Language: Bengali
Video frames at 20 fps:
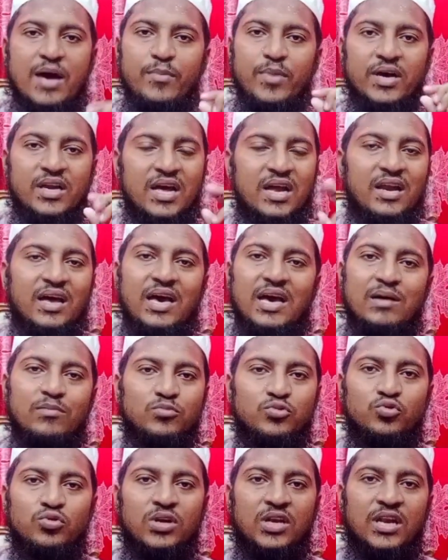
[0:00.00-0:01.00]
আবার
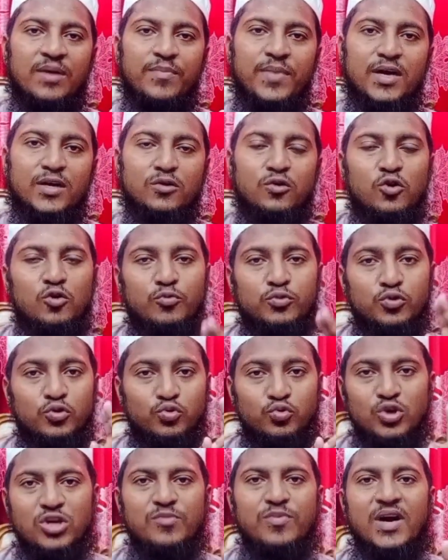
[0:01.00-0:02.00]
আলহামদুলিল্লাহ পাঠ করব
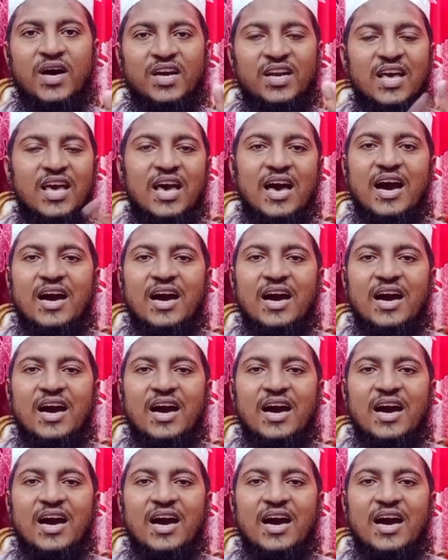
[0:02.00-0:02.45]
তো দুইবার